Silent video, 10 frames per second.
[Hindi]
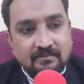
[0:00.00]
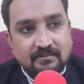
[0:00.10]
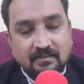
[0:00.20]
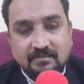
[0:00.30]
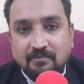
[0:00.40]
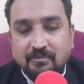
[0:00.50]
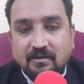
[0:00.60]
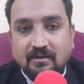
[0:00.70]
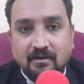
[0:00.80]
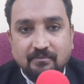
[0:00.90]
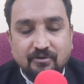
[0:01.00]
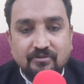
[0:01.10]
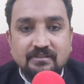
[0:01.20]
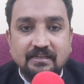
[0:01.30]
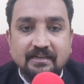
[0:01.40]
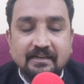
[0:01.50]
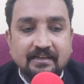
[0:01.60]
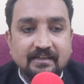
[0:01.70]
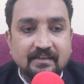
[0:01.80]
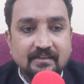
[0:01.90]
दरअसल हम लोग देख
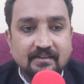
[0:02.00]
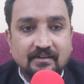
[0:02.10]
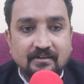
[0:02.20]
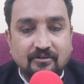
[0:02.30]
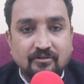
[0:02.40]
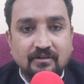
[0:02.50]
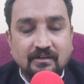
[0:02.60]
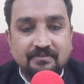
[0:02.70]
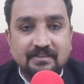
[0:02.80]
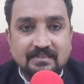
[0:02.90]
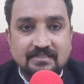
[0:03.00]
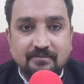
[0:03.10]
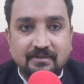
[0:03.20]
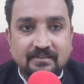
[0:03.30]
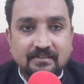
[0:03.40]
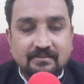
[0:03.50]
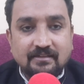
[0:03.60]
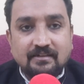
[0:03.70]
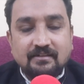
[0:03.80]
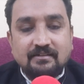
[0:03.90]
रहे हैं ओखला विधानसभा के
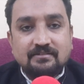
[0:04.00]
अंदर